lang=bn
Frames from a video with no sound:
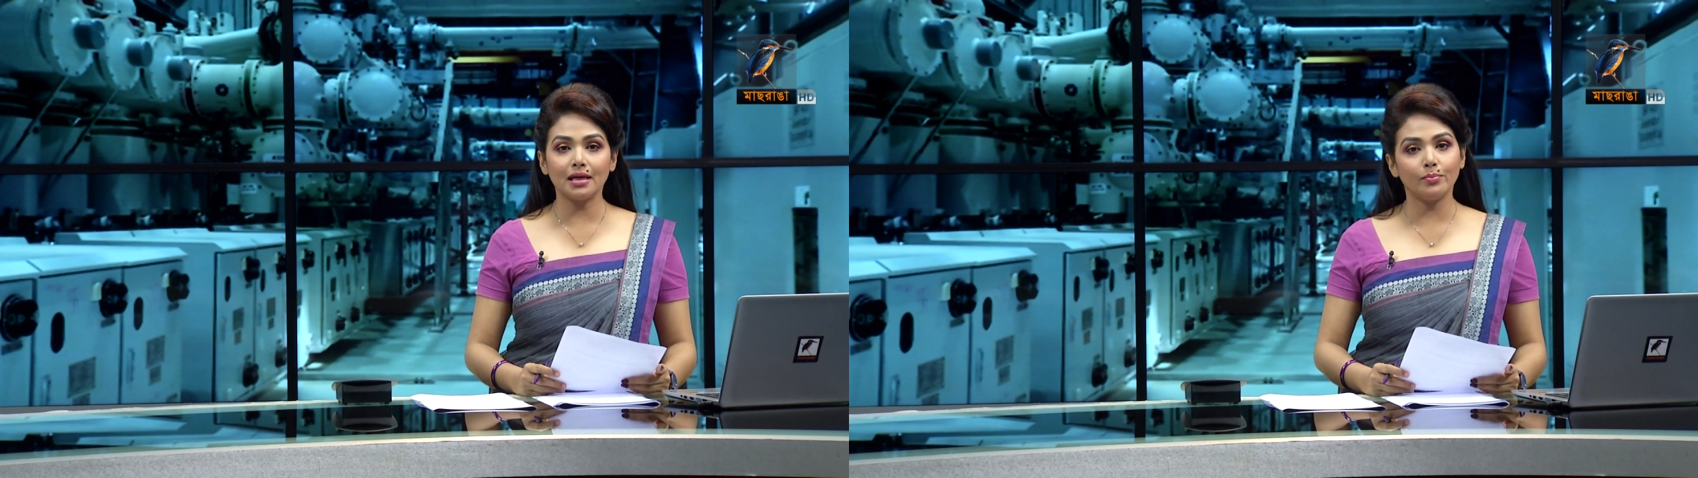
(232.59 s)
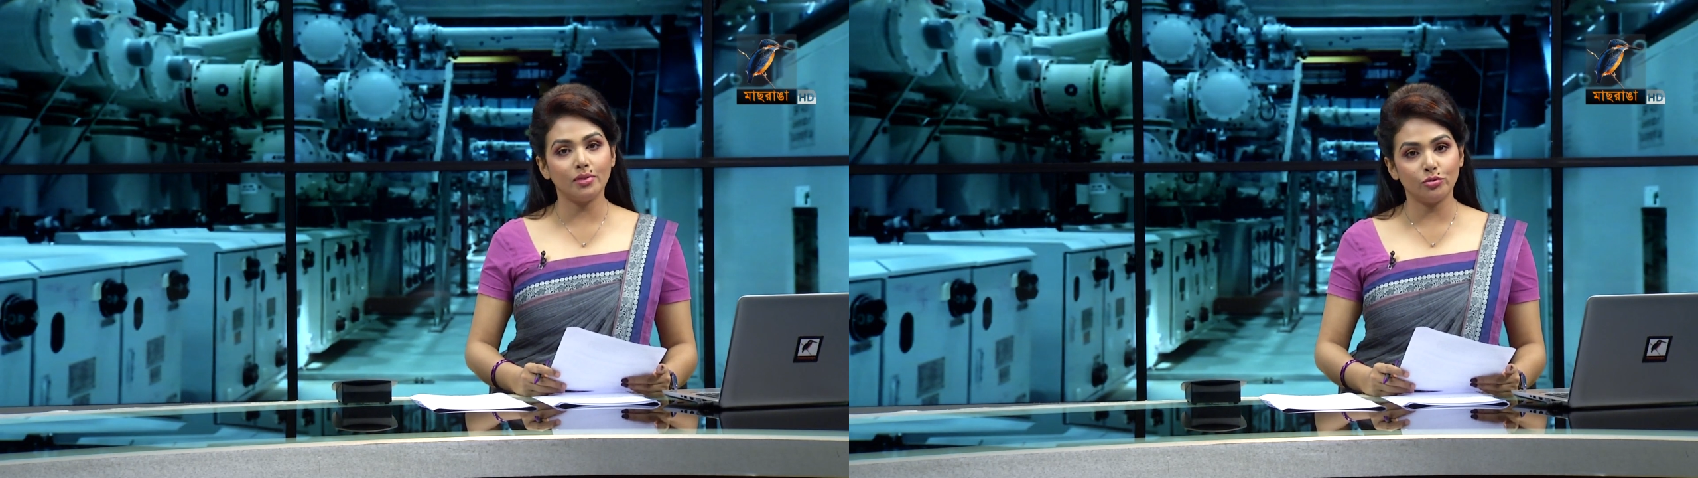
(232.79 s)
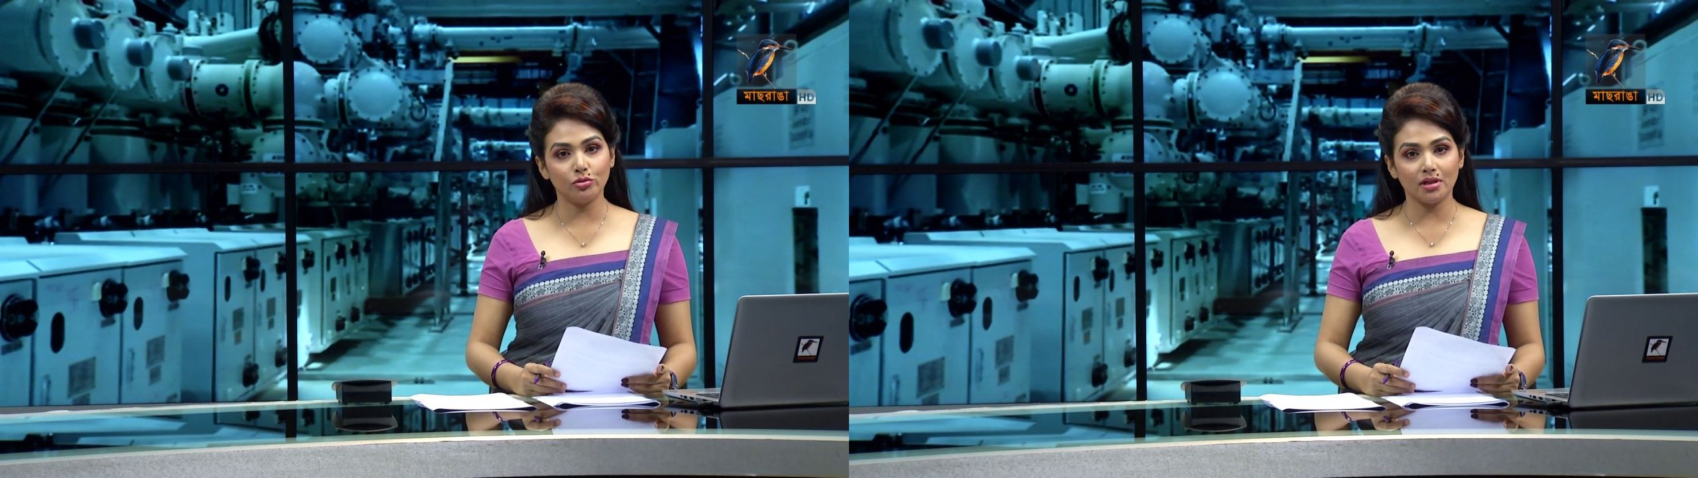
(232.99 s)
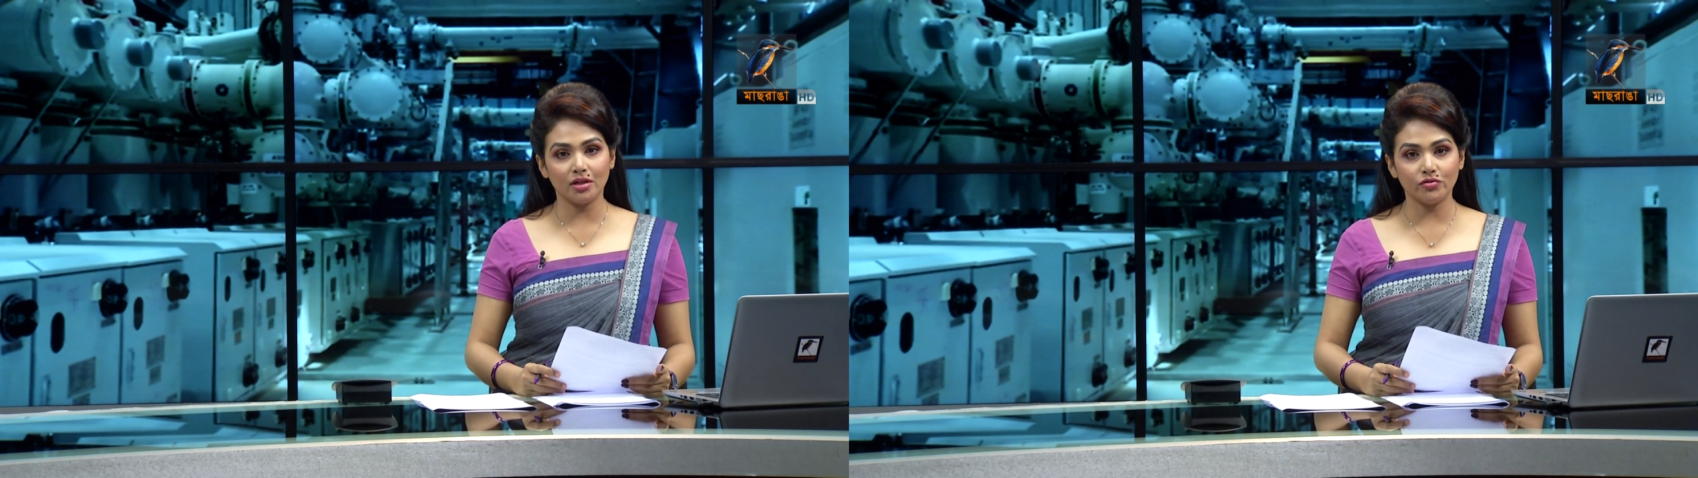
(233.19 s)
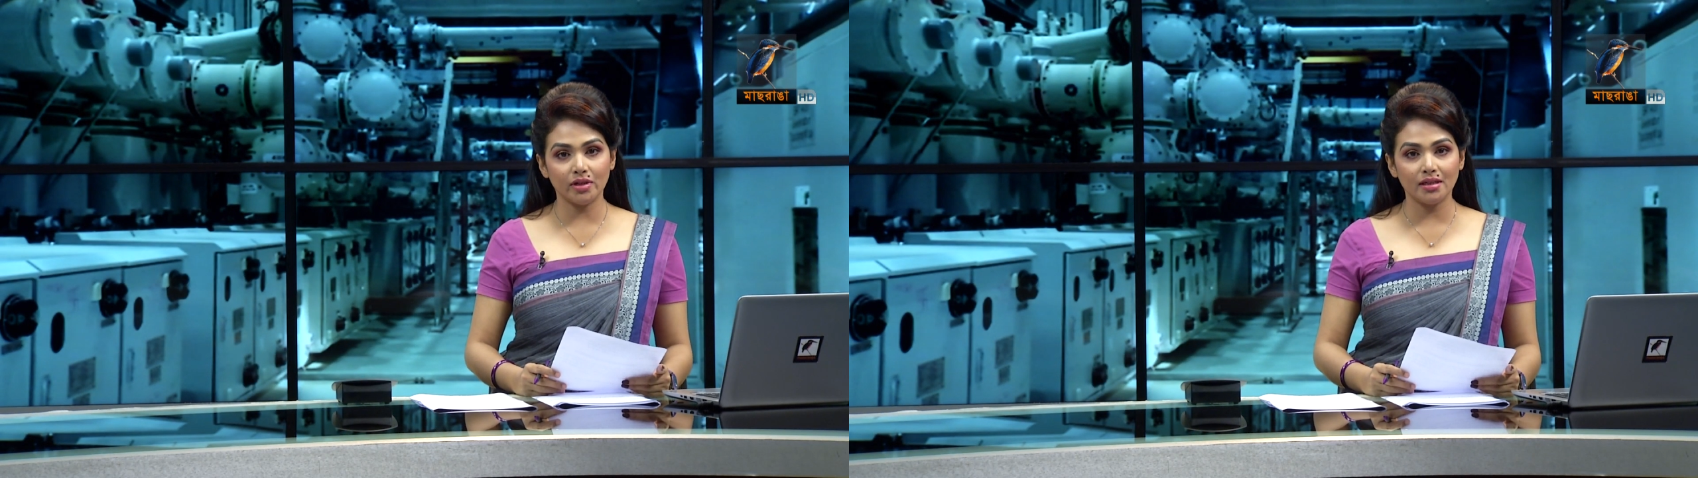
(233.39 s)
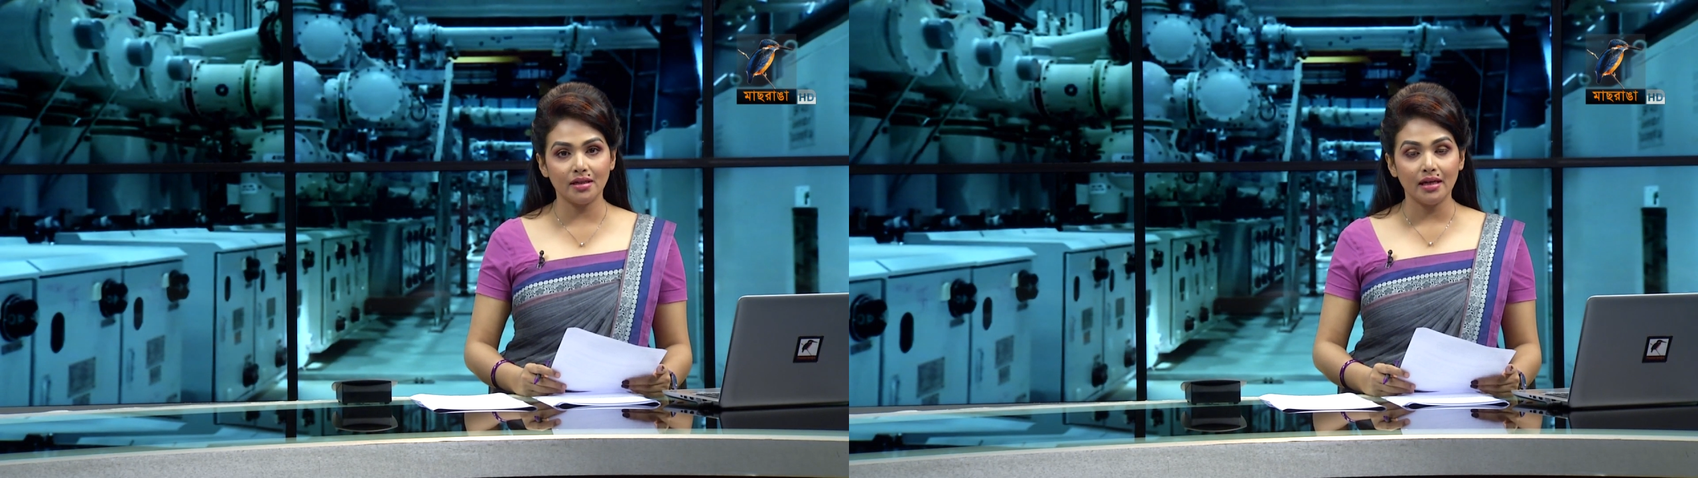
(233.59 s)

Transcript: তাপবিদ্যুৎ কেন্দ্রের